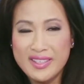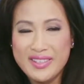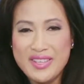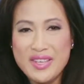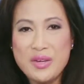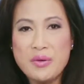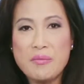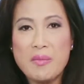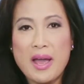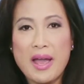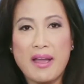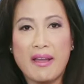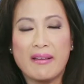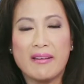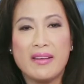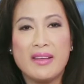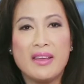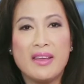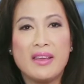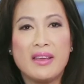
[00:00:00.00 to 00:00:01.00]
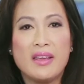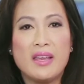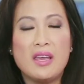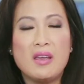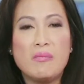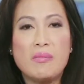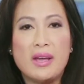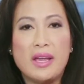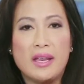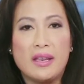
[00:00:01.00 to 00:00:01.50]
Nhưng mà
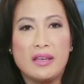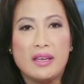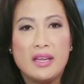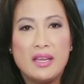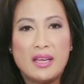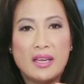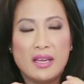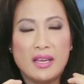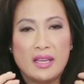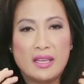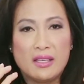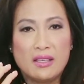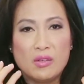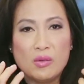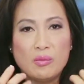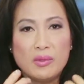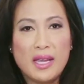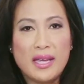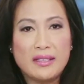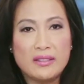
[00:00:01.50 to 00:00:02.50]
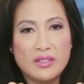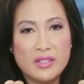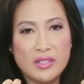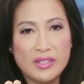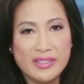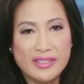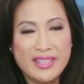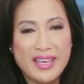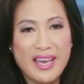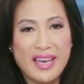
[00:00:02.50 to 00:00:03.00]
khi mà chúng ta
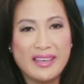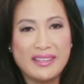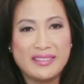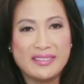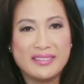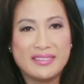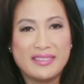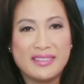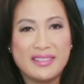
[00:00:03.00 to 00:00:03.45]
chữa nhăn